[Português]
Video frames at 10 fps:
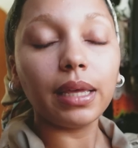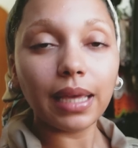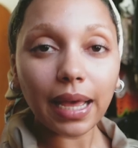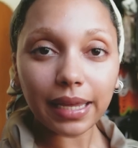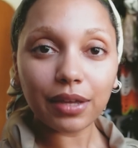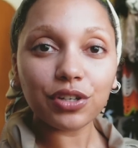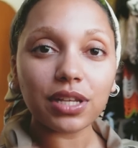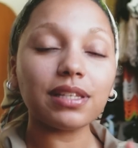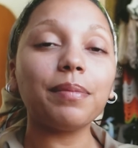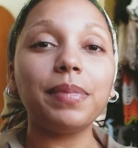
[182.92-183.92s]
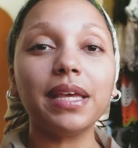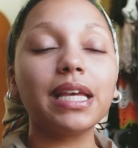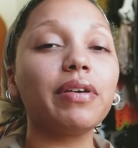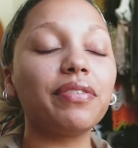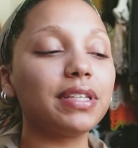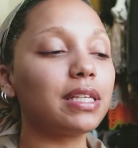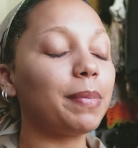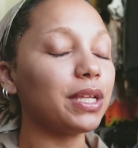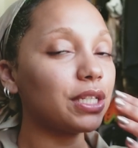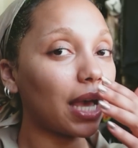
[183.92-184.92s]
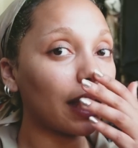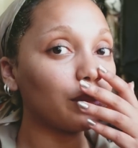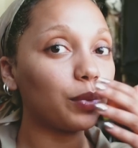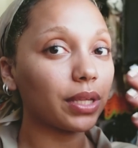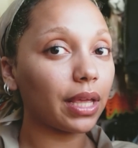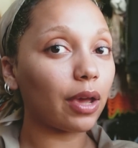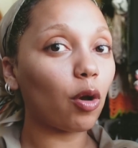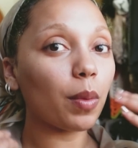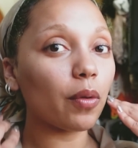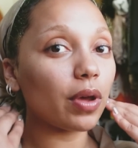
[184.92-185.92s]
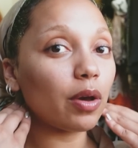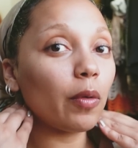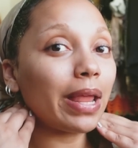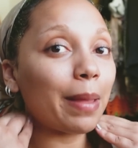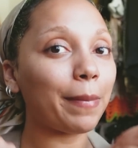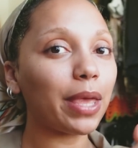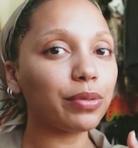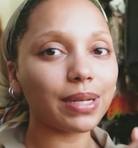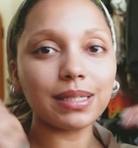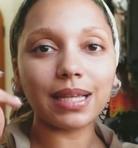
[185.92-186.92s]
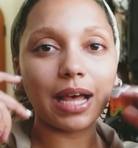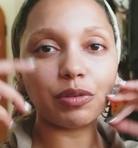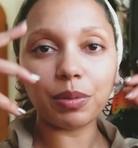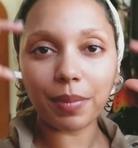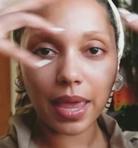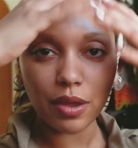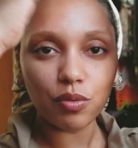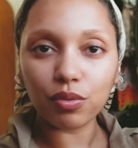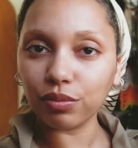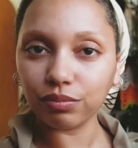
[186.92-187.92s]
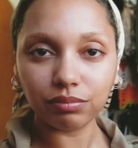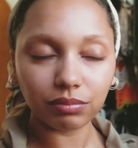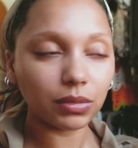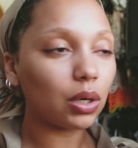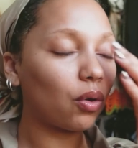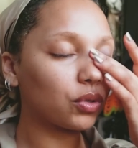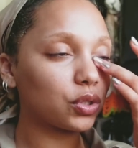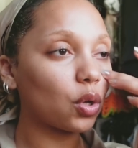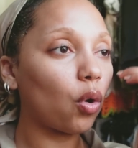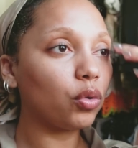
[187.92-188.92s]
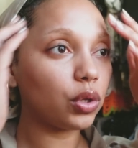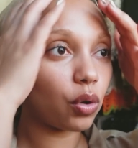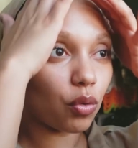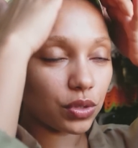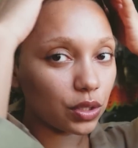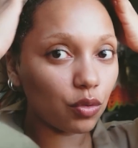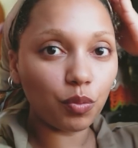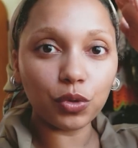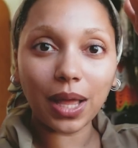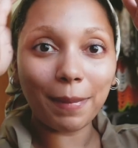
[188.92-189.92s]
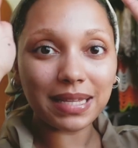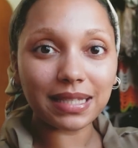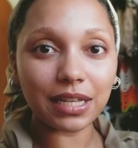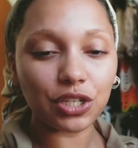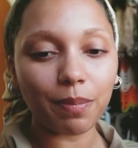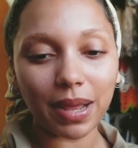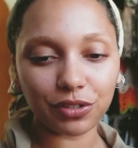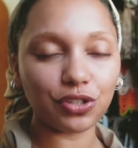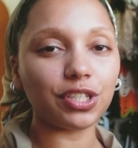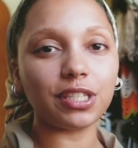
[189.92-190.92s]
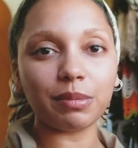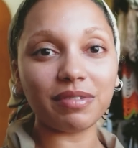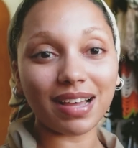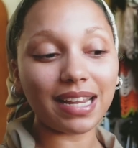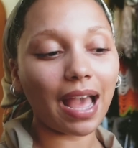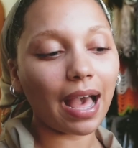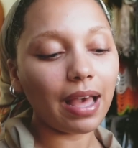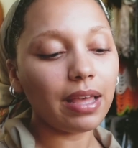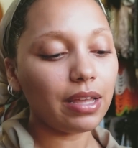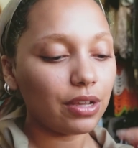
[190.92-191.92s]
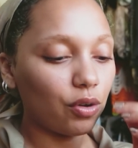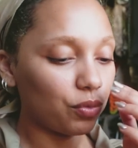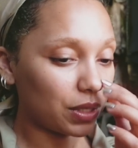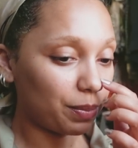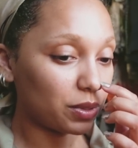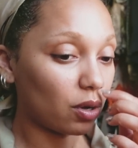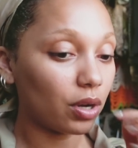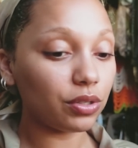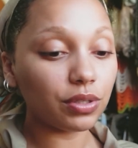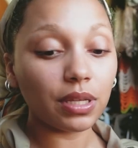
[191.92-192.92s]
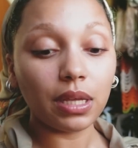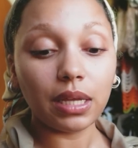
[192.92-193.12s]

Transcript: E aí eu já sabia que eu ia fazer esse penteado, porque como eu, eu, ele é meio trançado e meio solto, eu consigo mudar bastante a parte de cima e variar com os episódios.